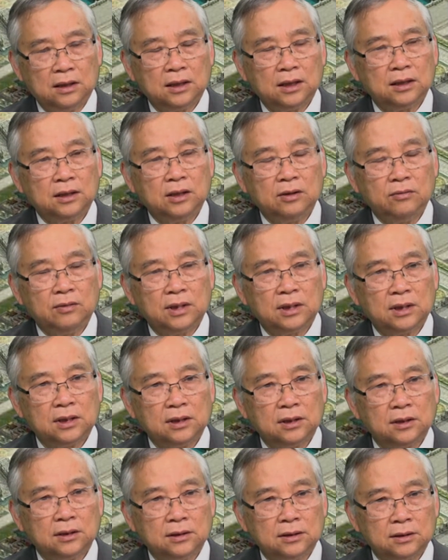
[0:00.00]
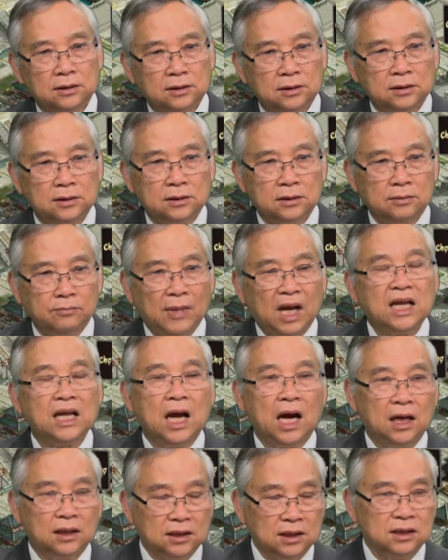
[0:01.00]
nếu mà bây
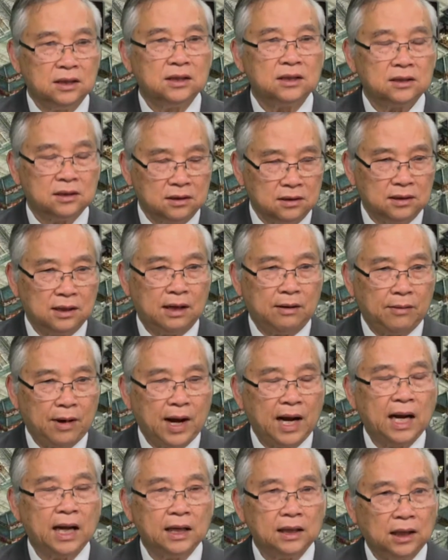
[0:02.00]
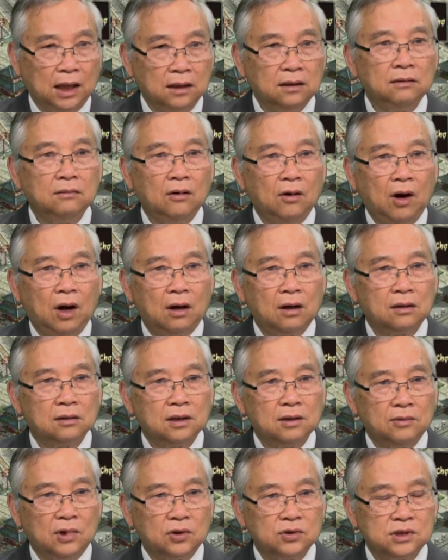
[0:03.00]
giờ thì được là bằng cái tỉnh của họ
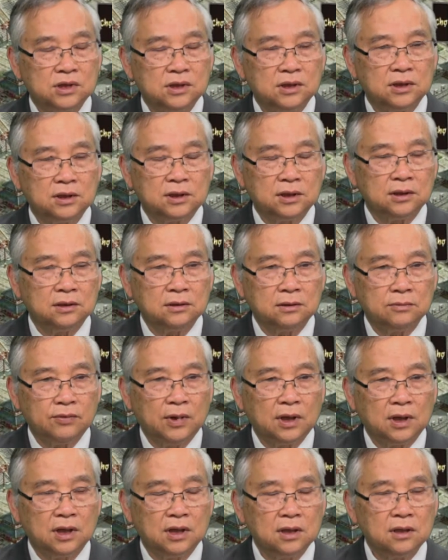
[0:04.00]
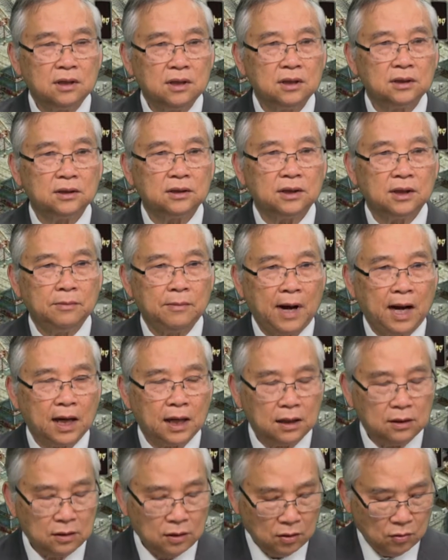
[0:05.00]
nhưng mà hồi xưa thì phân nửa nước thì chỉ
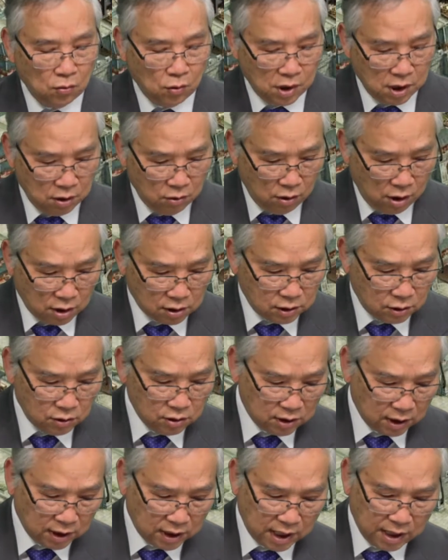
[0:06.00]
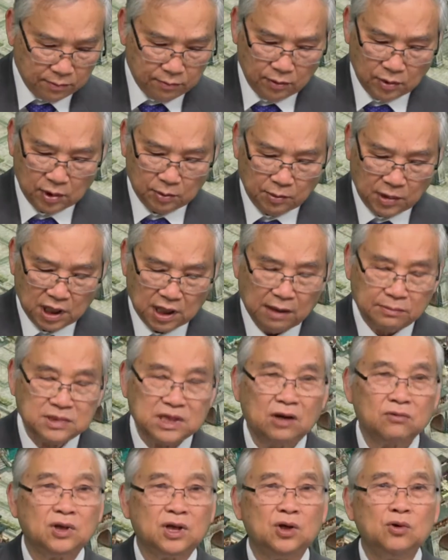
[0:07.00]
bằng cái, cái quận của họ thôi thành ra mình, làm
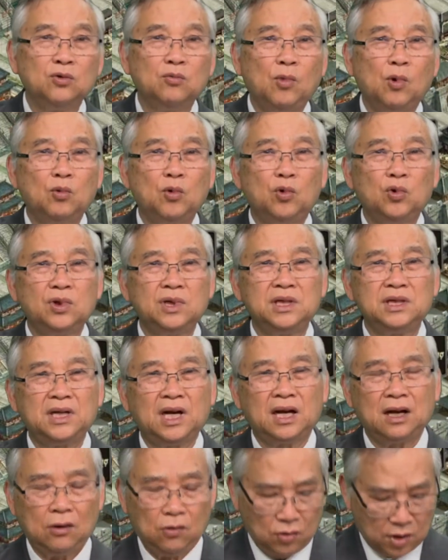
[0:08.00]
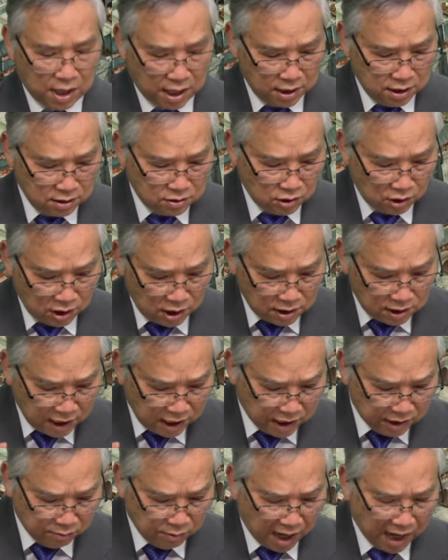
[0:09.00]
sao chịu một cuộc chiến tranh lâu dài được cho nên
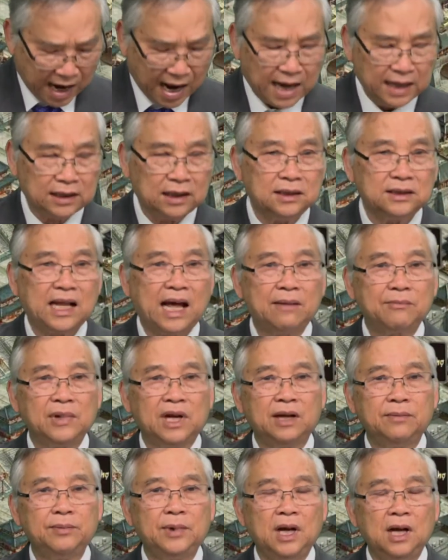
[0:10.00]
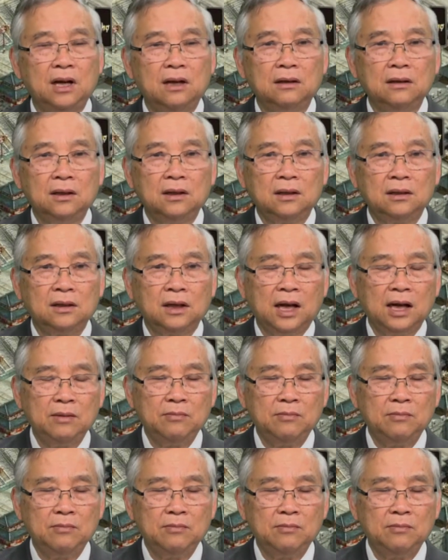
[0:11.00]
khi mà ngài tới tam điệp đó để